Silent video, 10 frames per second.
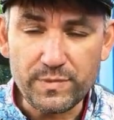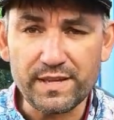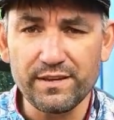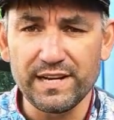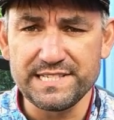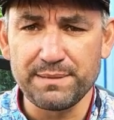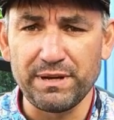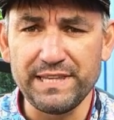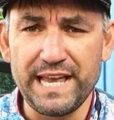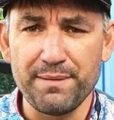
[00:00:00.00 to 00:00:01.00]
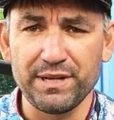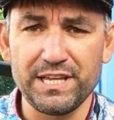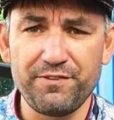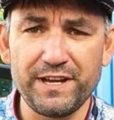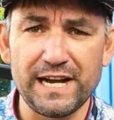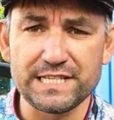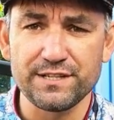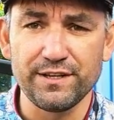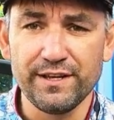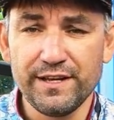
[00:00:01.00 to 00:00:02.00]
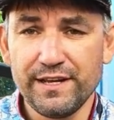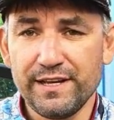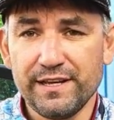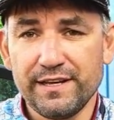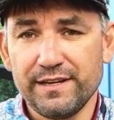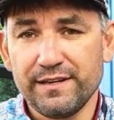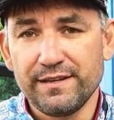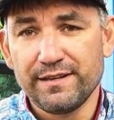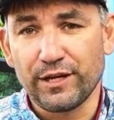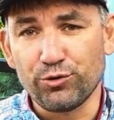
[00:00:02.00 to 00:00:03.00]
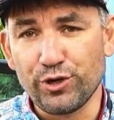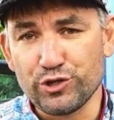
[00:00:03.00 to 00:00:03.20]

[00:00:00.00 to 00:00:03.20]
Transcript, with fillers: разных моделей, модификаций, которые,